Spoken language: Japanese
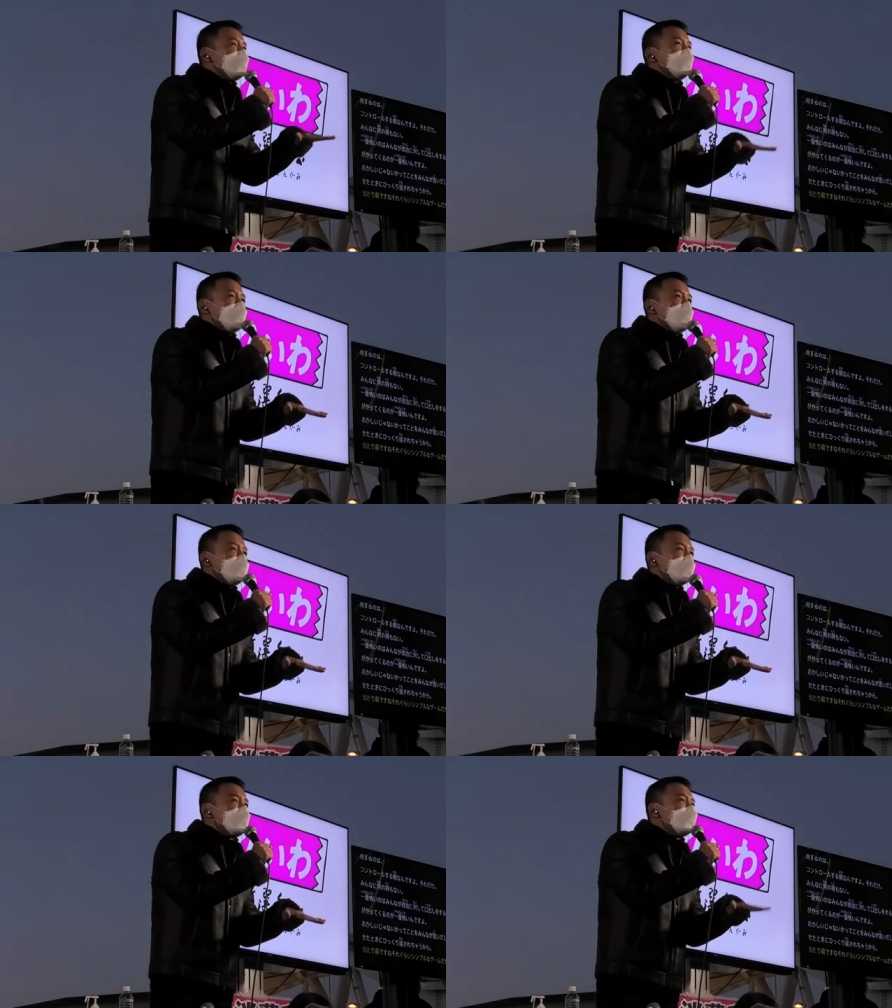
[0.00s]
に不安し
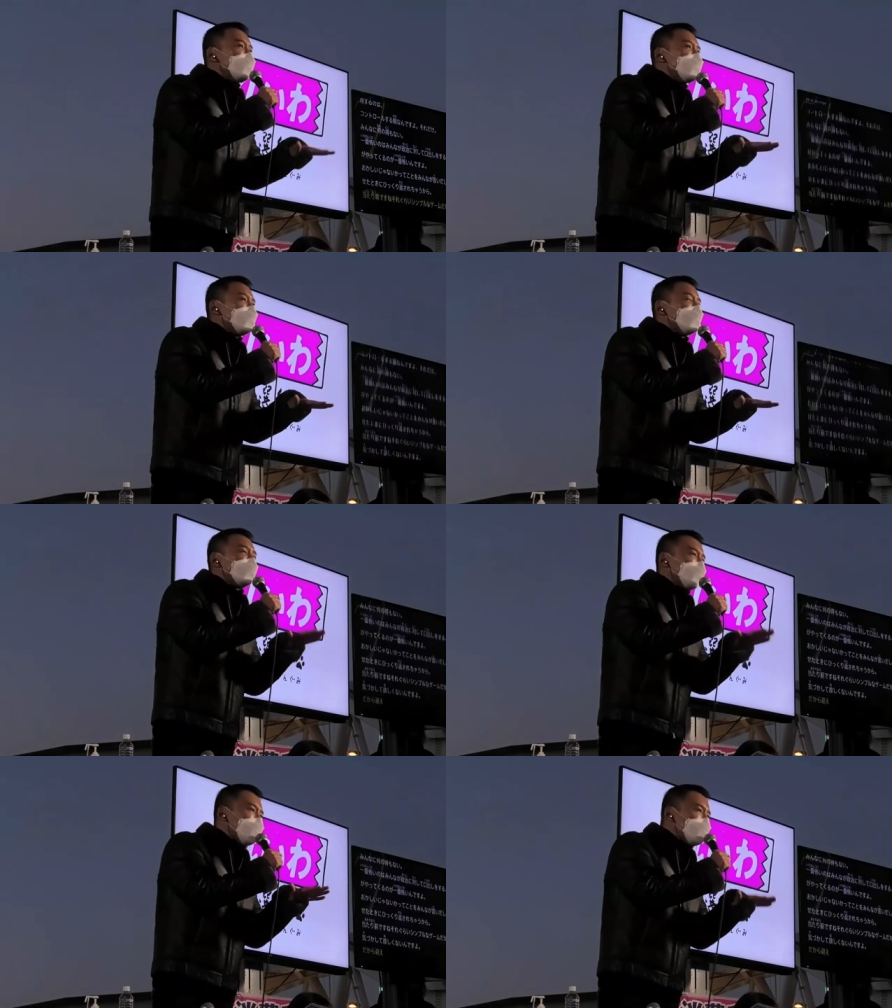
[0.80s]
かないような
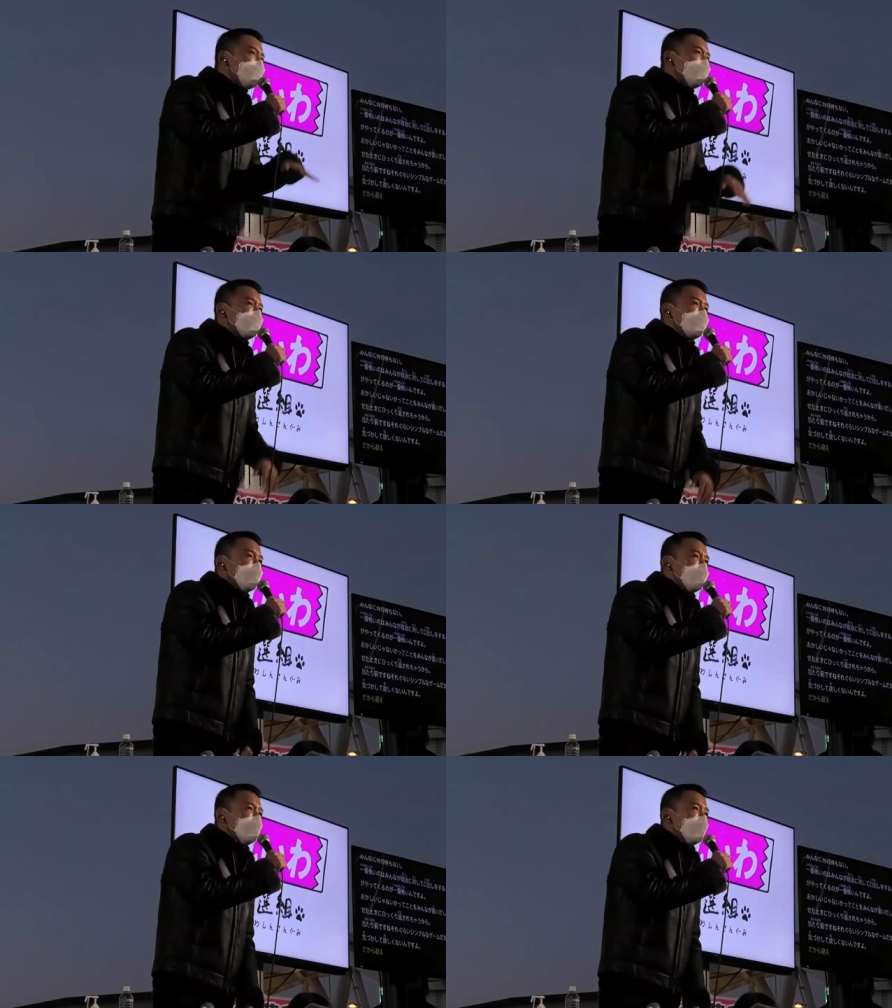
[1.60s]
地獄から出
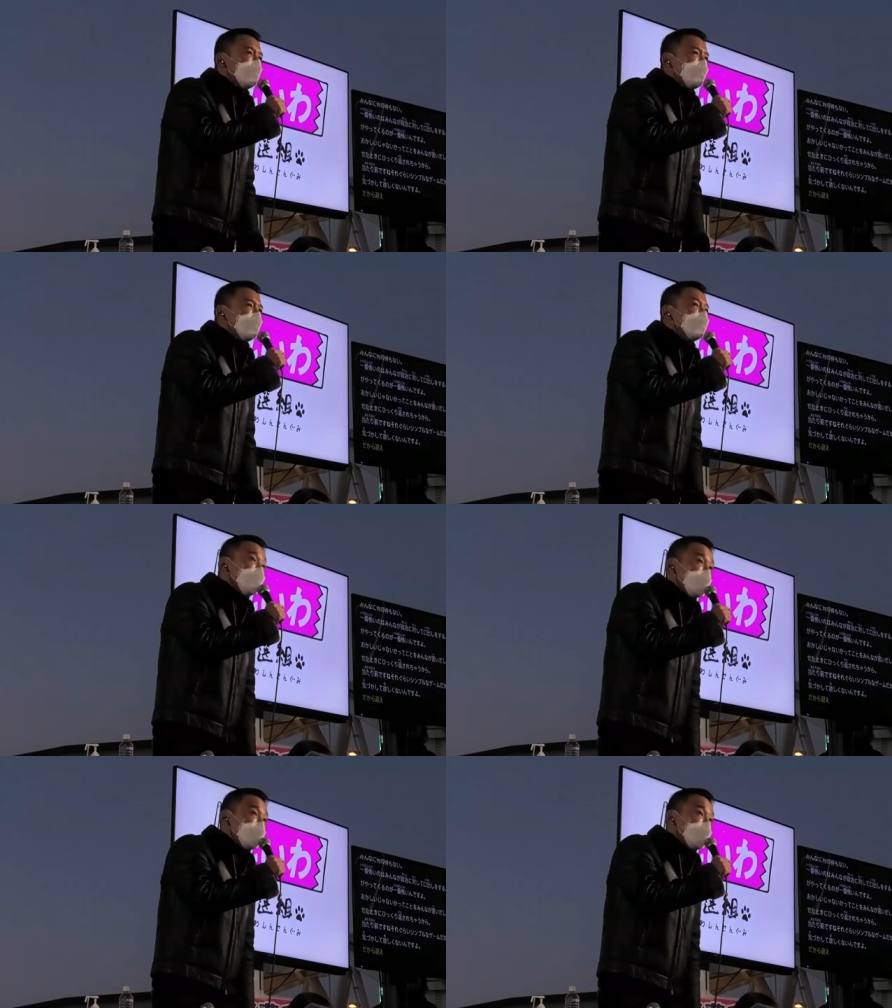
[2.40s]
したいですよ。